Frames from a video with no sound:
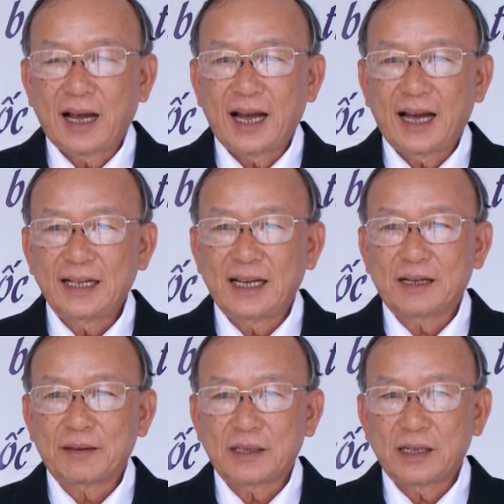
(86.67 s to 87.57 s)
2
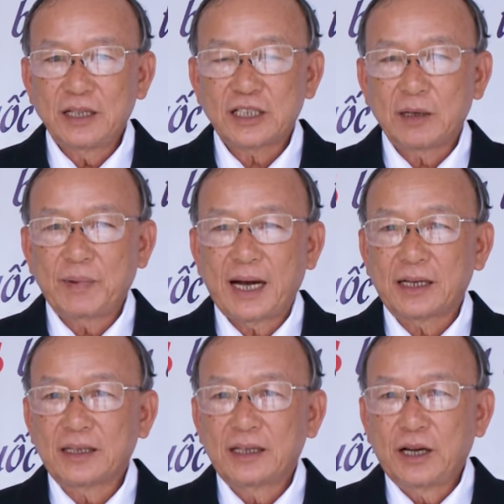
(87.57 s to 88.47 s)
là
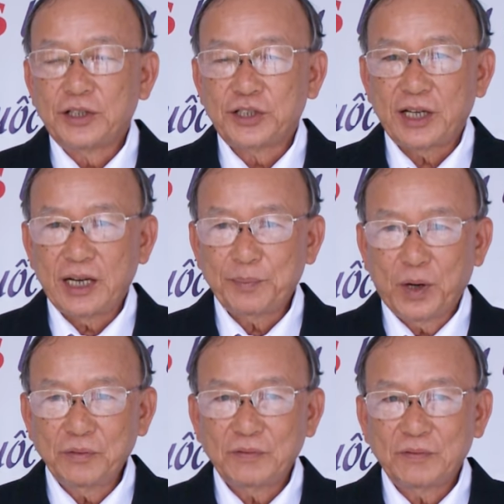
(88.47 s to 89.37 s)
IC3
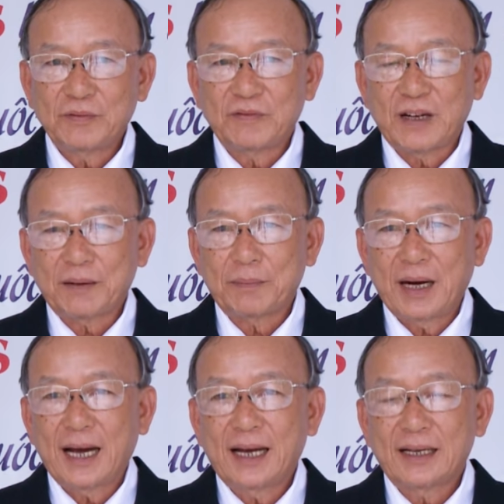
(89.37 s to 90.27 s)
CS4 và
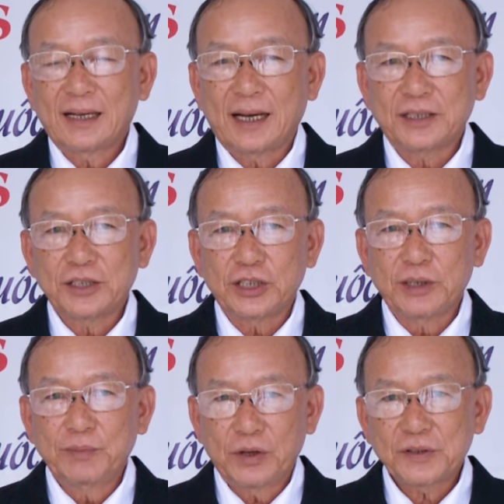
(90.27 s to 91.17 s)
3 là chứng
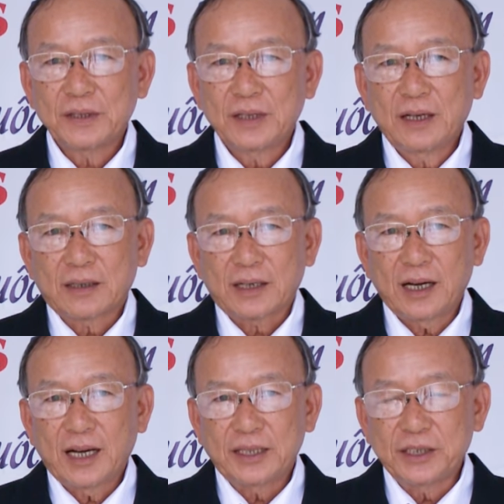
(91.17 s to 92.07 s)
chỉ MOS.
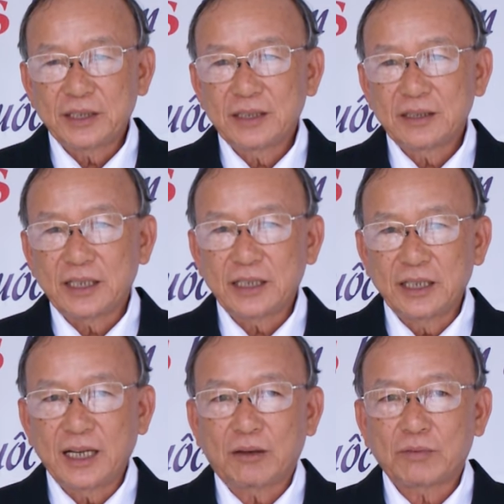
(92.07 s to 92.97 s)
Đó là những chứng chỉ
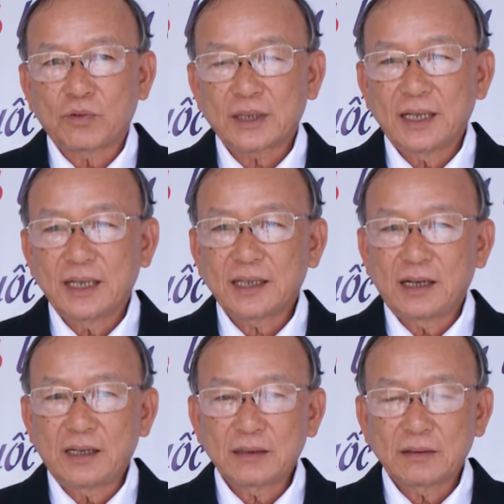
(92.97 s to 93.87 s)
tin học quốc tế
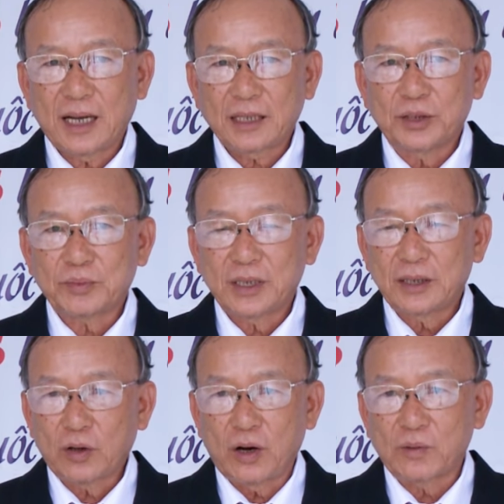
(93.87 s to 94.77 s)
có tác dụng
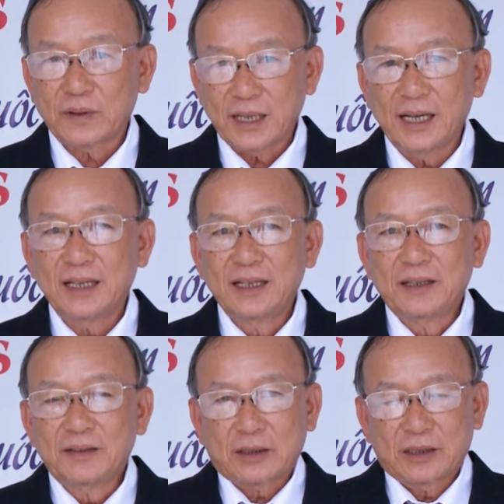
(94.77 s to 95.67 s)
trên toàn quốc tế.
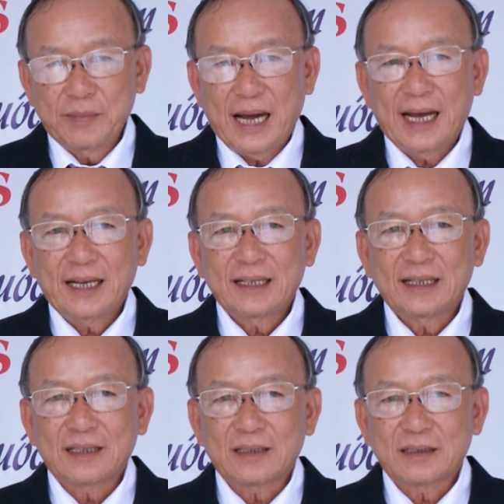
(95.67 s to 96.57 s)
Thứ ba
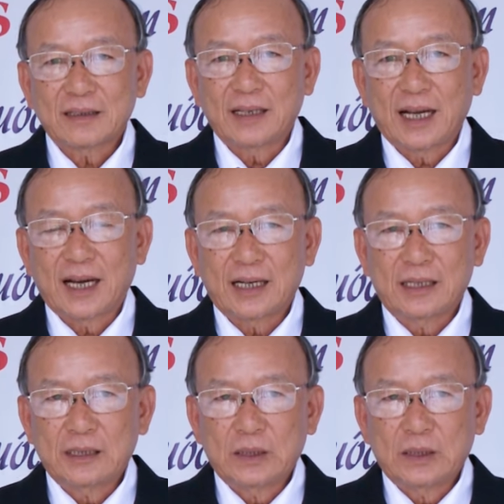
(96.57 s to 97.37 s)
là